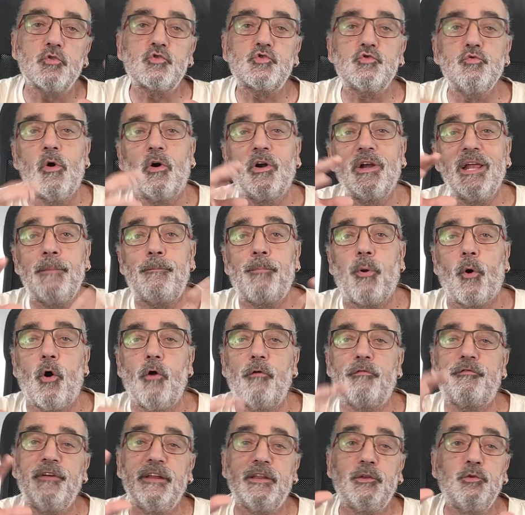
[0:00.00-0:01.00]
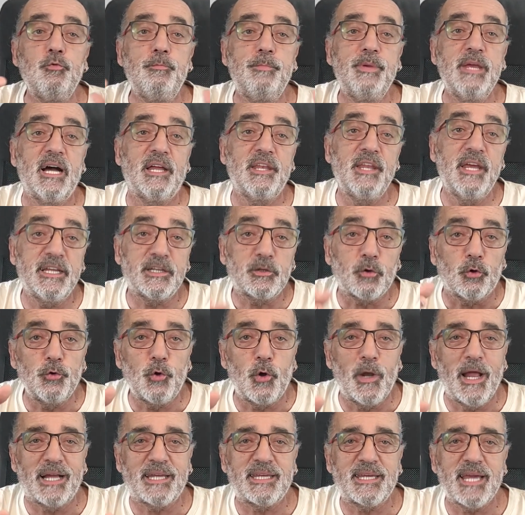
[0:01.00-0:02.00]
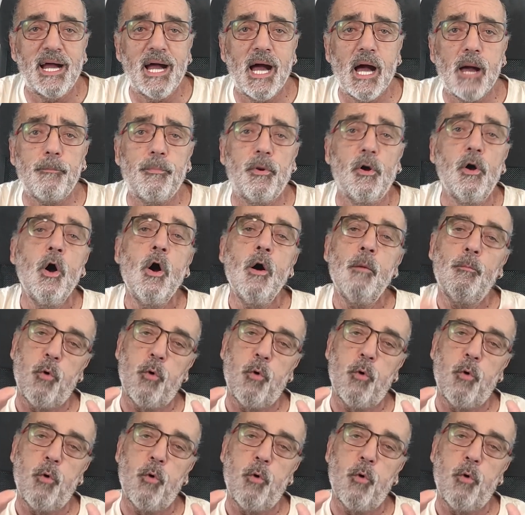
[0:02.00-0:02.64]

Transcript: jouant les prophètes du bien-être de la carpe